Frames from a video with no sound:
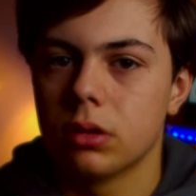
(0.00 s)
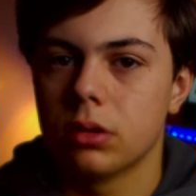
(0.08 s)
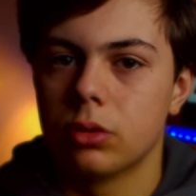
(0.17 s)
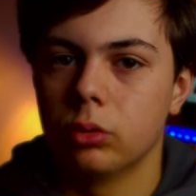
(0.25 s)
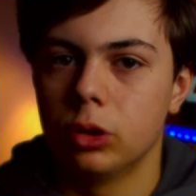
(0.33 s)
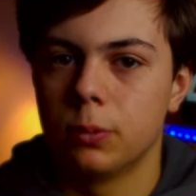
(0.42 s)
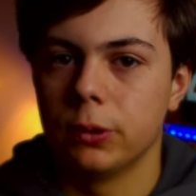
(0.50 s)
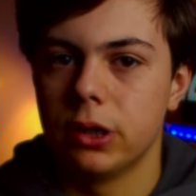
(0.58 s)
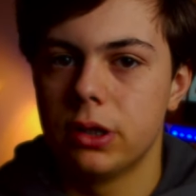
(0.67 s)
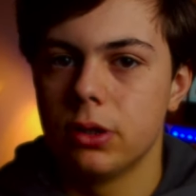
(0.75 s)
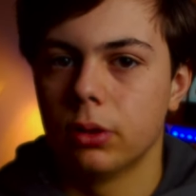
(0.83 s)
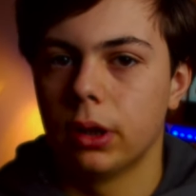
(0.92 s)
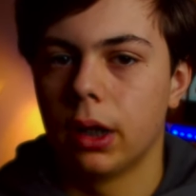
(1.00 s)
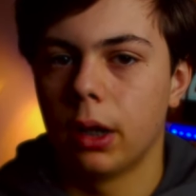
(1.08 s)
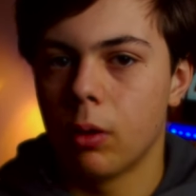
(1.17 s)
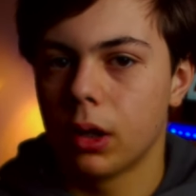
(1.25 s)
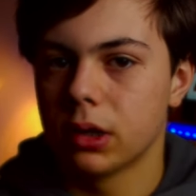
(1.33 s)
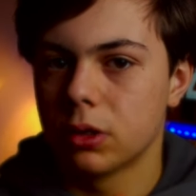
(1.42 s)
sottoesposizione e
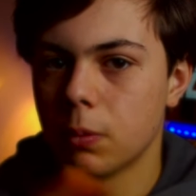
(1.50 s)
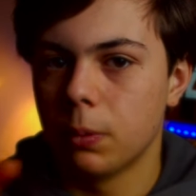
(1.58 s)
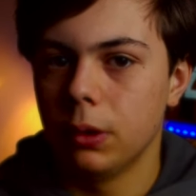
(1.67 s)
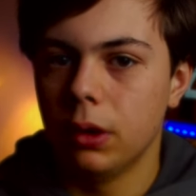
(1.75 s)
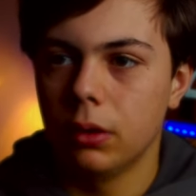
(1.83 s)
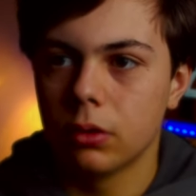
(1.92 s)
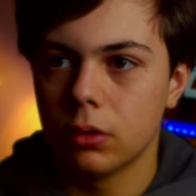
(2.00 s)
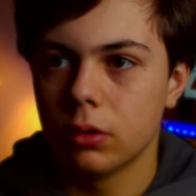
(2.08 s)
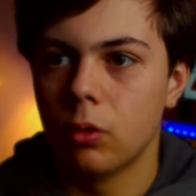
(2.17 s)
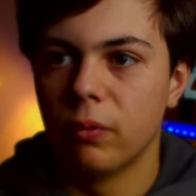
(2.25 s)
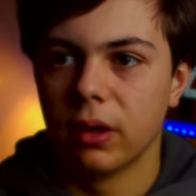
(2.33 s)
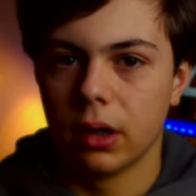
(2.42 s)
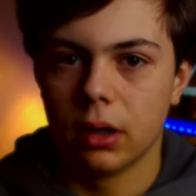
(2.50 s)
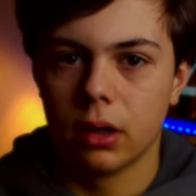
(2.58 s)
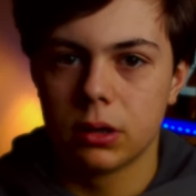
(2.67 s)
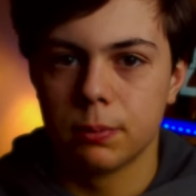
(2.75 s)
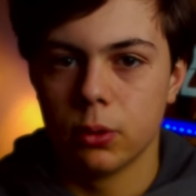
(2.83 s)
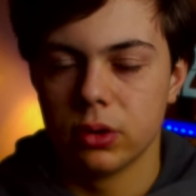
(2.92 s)
qualche stop di
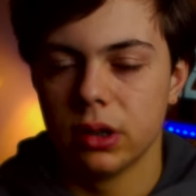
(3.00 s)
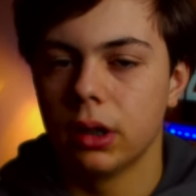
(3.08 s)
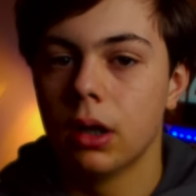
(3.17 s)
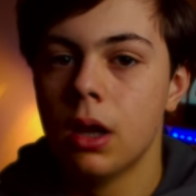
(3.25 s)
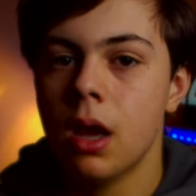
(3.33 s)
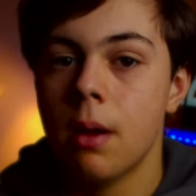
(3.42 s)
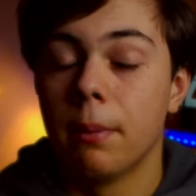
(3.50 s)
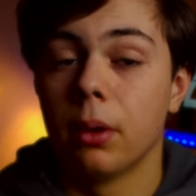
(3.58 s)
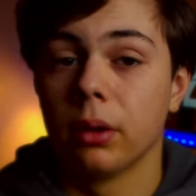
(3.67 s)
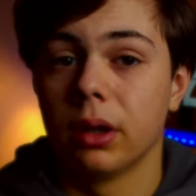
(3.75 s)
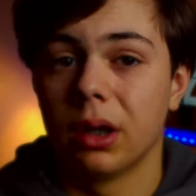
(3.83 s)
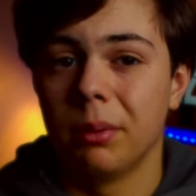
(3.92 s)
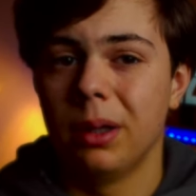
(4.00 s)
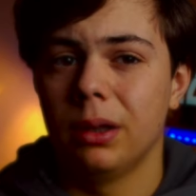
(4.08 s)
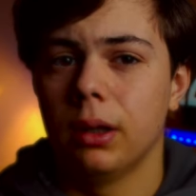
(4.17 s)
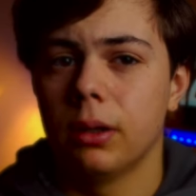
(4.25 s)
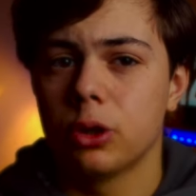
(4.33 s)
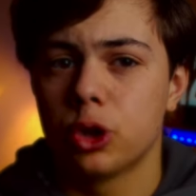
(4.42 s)
overexposing però
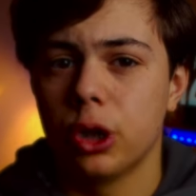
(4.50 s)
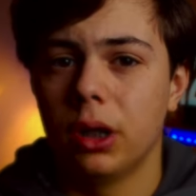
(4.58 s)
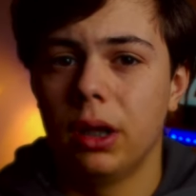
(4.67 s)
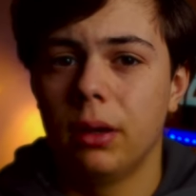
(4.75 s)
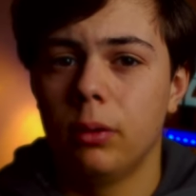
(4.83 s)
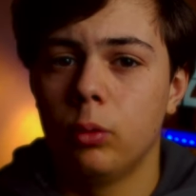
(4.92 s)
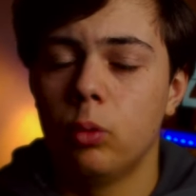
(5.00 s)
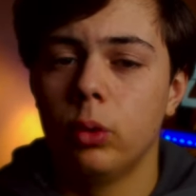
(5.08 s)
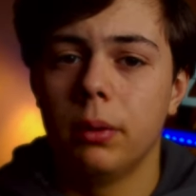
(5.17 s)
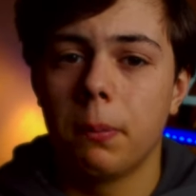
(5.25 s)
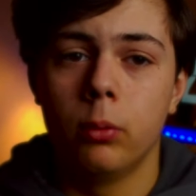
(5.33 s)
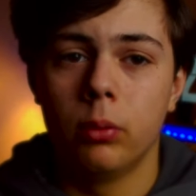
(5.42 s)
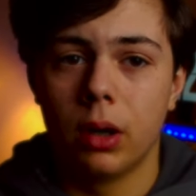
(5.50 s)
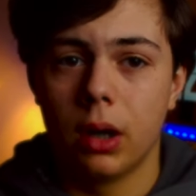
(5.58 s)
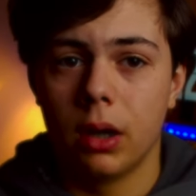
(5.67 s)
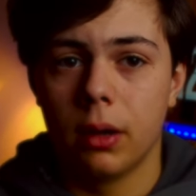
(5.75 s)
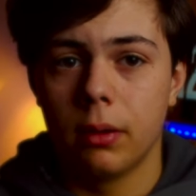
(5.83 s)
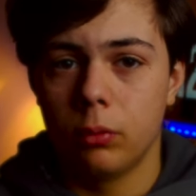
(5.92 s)
chiaramente scene in cui
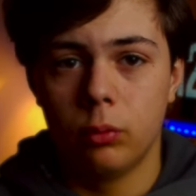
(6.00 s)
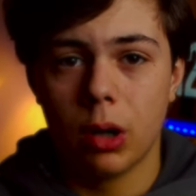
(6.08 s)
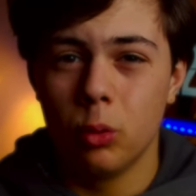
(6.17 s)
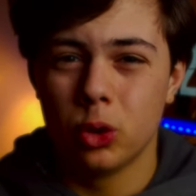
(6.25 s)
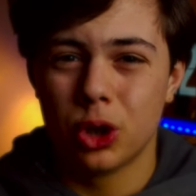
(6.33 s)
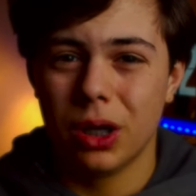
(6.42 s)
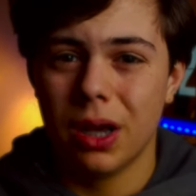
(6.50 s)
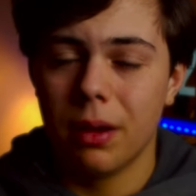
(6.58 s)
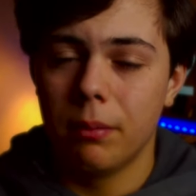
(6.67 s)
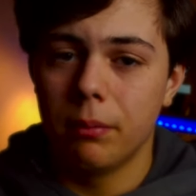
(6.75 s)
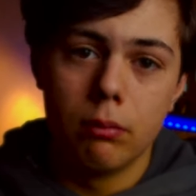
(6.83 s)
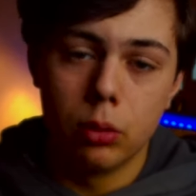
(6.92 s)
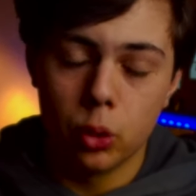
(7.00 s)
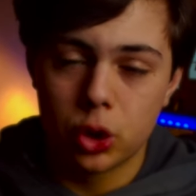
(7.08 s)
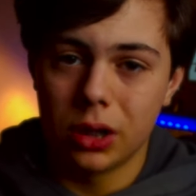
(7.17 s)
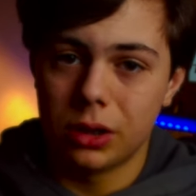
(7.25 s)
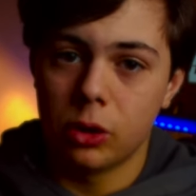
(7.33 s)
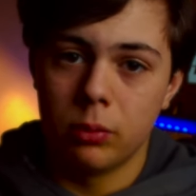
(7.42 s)
una, una luce è
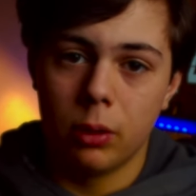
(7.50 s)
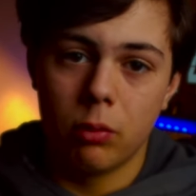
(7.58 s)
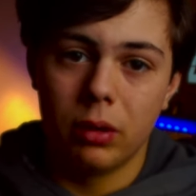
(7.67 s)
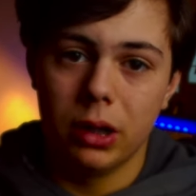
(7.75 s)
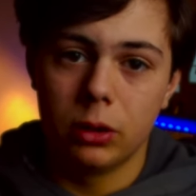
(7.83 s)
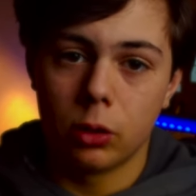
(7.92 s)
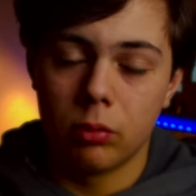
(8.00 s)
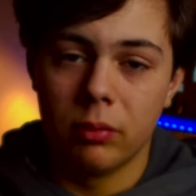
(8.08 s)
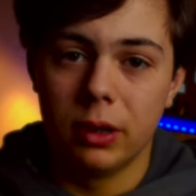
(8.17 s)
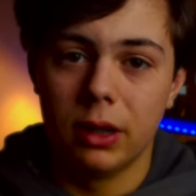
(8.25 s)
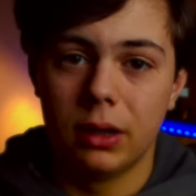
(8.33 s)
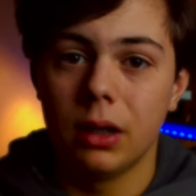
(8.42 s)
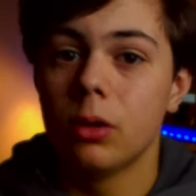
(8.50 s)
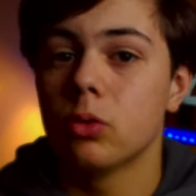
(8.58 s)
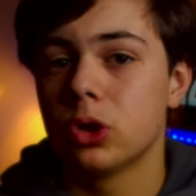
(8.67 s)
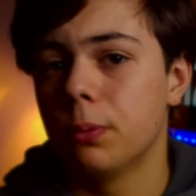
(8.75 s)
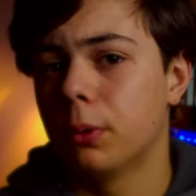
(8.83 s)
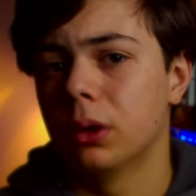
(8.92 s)
bruciata come qua dietro come vedete non
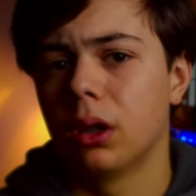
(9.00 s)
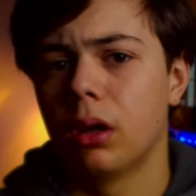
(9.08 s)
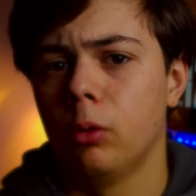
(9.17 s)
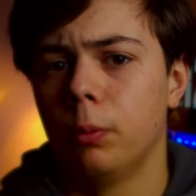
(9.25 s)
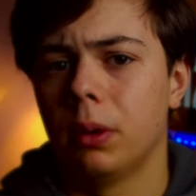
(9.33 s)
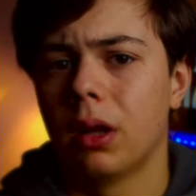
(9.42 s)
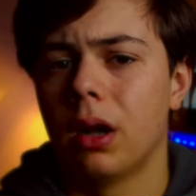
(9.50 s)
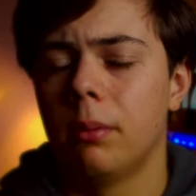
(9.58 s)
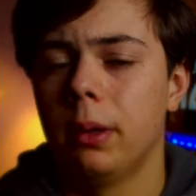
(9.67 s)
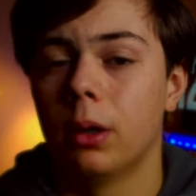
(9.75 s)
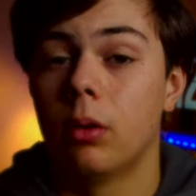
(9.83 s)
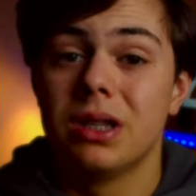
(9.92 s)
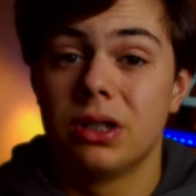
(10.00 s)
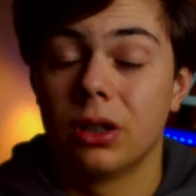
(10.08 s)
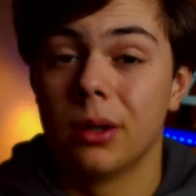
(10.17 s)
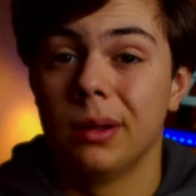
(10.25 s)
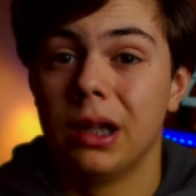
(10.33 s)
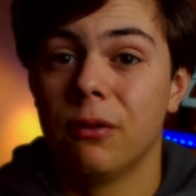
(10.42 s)
si può andare a recuperare almeno se
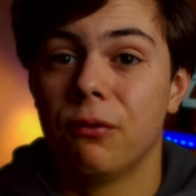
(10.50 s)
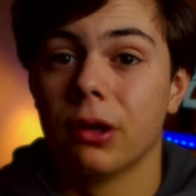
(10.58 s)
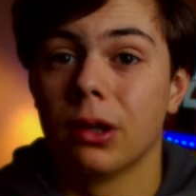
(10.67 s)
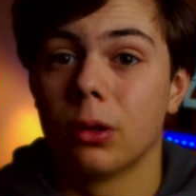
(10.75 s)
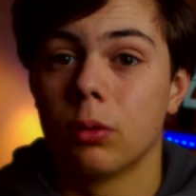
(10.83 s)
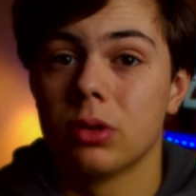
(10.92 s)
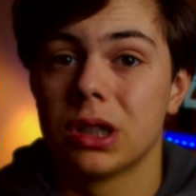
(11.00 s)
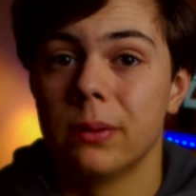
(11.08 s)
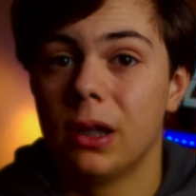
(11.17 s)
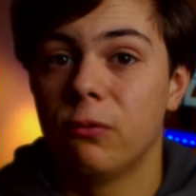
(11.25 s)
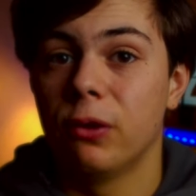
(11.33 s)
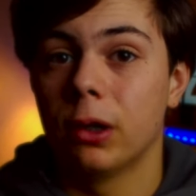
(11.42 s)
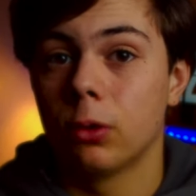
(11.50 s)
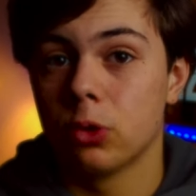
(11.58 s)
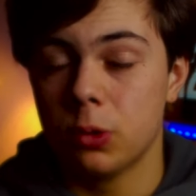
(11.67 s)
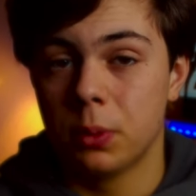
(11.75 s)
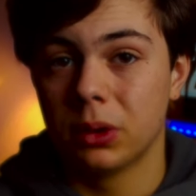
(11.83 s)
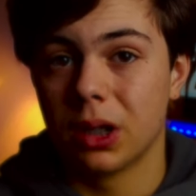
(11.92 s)
non avete il fire raw se avete il fire raw
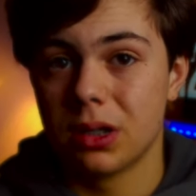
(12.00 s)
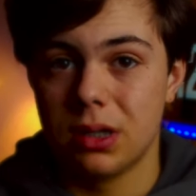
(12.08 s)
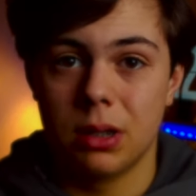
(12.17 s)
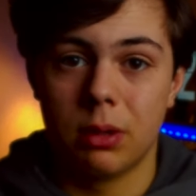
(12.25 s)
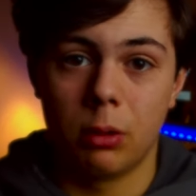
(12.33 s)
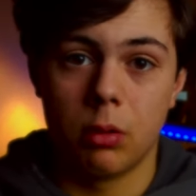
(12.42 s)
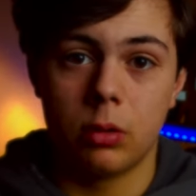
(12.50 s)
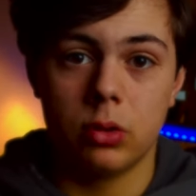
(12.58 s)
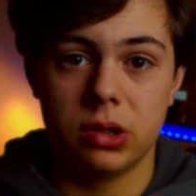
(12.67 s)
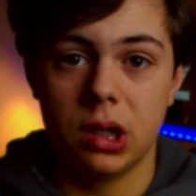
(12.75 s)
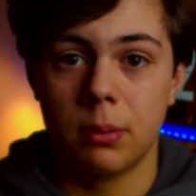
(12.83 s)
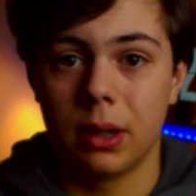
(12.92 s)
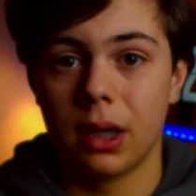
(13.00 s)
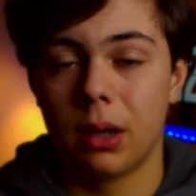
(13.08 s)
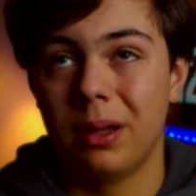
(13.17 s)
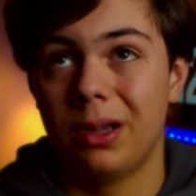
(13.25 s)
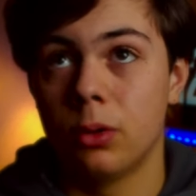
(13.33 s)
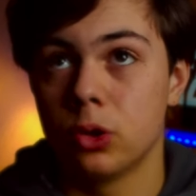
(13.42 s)
si può andare a sistemare qualcosina ma
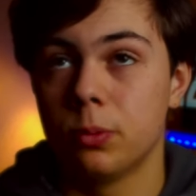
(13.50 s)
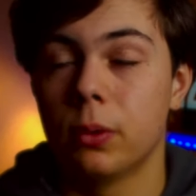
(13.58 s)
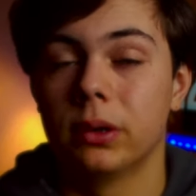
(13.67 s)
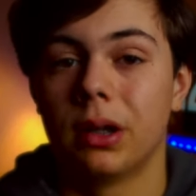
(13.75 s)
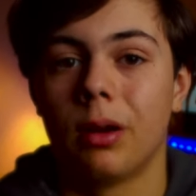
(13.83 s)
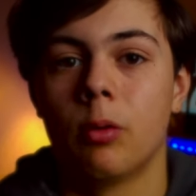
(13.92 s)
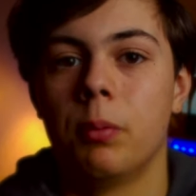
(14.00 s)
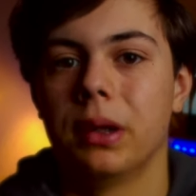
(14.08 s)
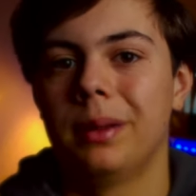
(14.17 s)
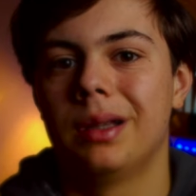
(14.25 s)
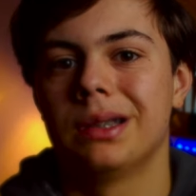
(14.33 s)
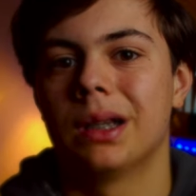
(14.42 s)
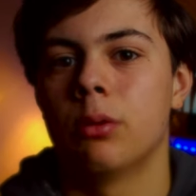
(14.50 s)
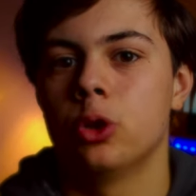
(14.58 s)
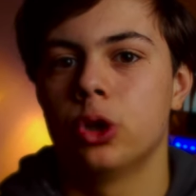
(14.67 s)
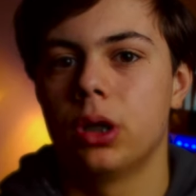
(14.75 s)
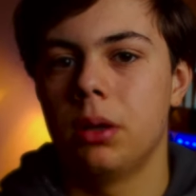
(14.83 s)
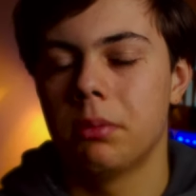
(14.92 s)
chiaramente non si può andare completamente a
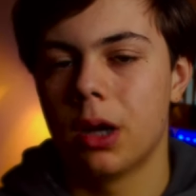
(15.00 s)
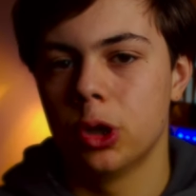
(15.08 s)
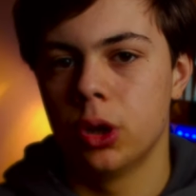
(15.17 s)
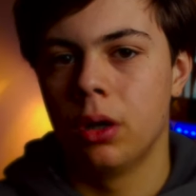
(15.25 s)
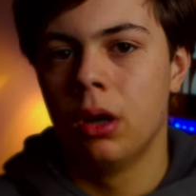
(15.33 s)
stravolgere l'immagine